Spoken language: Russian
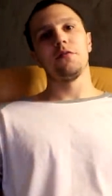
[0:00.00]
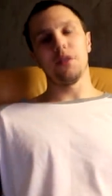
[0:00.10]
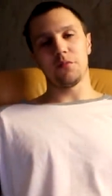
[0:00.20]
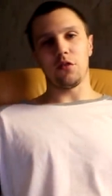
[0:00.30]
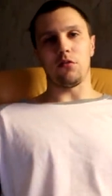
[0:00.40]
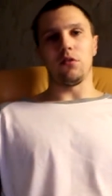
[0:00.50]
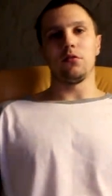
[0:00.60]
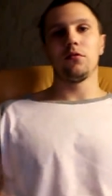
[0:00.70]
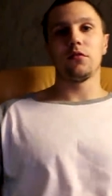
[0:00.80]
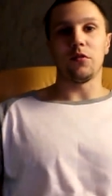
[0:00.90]
Всем здорово,
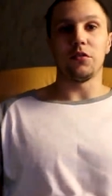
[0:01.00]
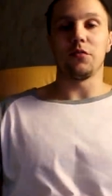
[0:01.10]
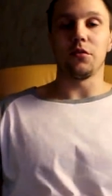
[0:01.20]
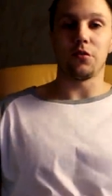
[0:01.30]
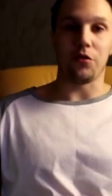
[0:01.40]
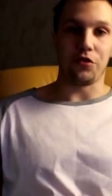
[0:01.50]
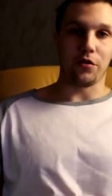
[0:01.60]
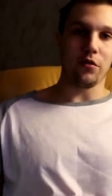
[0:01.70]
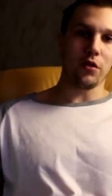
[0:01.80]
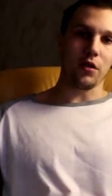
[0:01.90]
с вами самостройщик
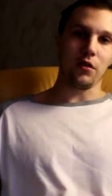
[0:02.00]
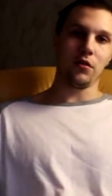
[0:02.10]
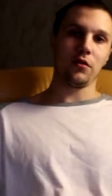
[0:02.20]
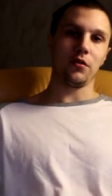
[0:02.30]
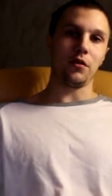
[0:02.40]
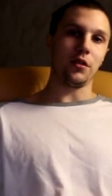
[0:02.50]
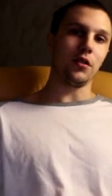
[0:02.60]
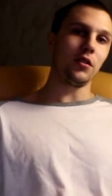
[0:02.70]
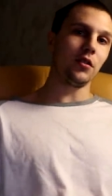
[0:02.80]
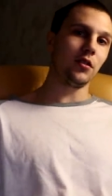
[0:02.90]
Леха,
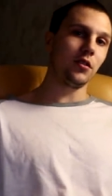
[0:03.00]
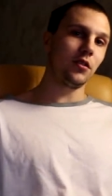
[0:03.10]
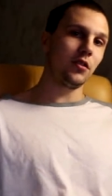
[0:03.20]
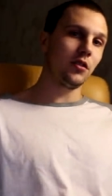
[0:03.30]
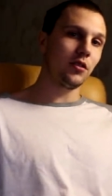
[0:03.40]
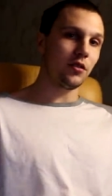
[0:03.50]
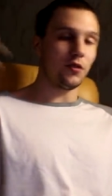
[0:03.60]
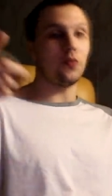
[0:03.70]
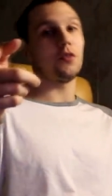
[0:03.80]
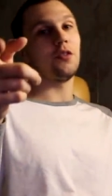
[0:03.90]
и
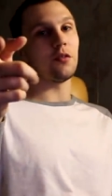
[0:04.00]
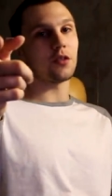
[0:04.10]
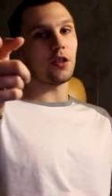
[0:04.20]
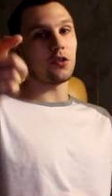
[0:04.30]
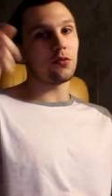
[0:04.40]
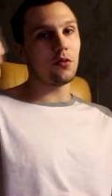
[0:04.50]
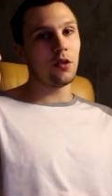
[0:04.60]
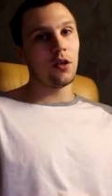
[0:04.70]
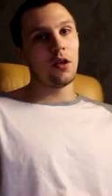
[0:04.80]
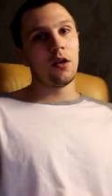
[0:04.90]
сегодня я расскажу
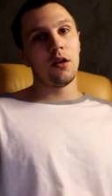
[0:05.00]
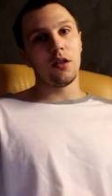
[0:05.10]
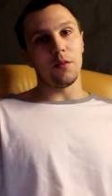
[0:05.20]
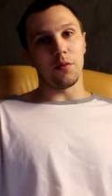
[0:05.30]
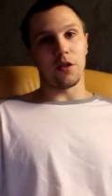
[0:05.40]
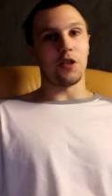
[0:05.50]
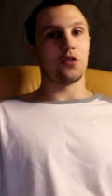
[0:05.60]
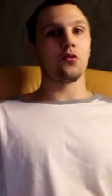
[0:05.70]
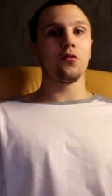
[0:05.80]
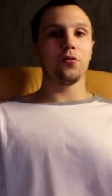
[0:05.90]
и
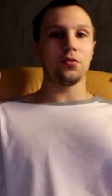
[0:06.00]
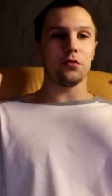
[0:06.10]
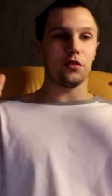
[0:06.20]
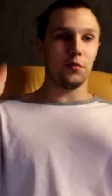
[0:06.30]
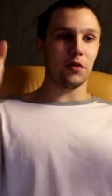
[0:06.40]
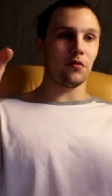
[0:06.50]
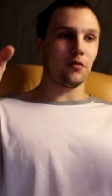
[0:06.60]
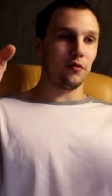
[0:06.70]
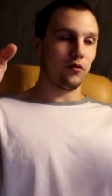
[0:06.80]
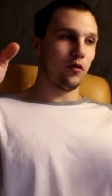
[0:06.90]
покажу всю смету
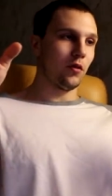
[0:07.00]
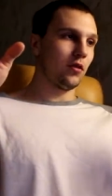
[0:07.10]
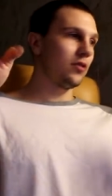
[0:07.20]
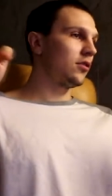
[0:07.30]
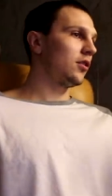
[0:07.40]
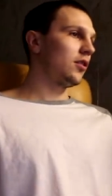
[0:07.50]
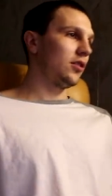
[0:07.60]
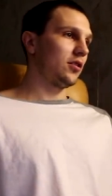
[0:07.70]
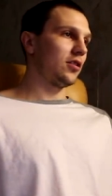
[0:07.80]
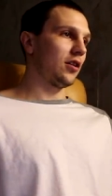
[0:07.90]
своего дома.
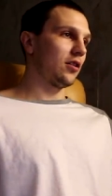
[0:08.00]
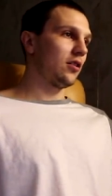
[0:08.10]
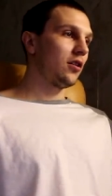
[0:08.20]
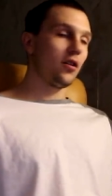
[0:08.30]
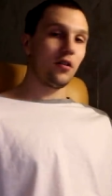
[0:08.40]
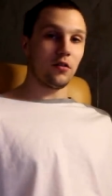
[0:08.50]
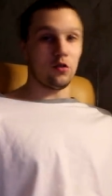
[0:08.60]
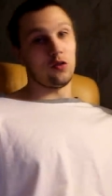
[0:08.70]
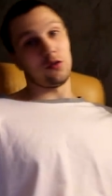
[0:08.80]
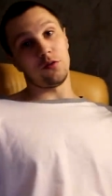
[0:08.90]
Итак,
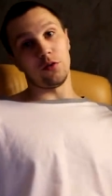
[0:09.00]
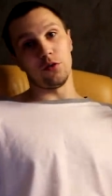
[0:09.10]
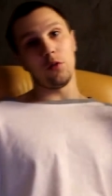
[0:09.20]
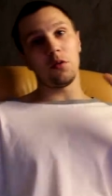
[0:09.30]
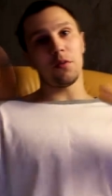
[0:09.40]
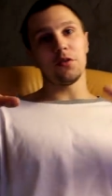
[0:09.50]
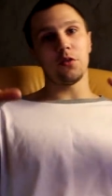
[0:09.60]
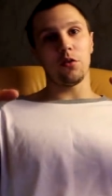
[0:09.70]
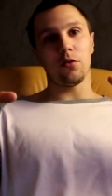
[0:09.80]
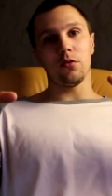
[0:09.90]
свой дом я
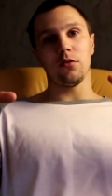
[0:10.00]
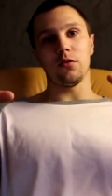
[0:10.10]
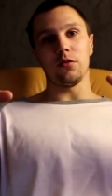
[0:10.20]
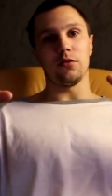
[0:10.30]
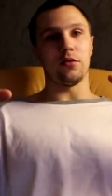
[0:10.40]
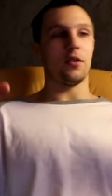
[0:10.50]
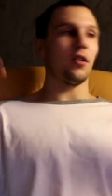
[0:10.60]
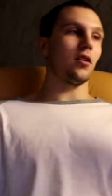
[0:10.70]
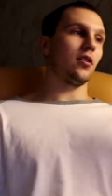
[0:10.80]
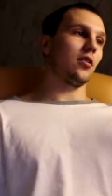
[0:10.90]
построил
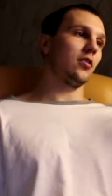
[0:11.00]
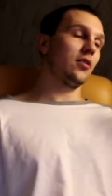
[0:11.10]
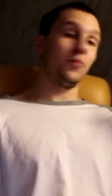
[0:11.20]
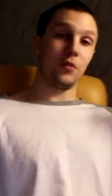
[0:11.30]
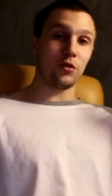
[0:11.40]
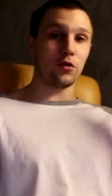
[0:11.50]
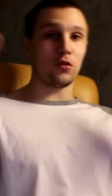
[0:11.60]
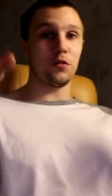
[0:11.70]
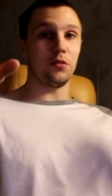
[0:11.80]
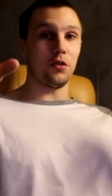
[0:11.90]
за
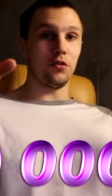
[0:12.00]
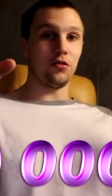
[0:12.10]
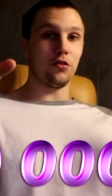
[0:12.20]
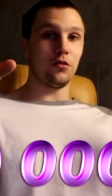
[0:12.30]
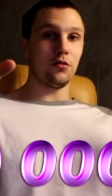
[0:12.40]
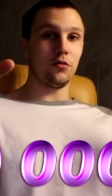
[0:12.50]
580 тысяч.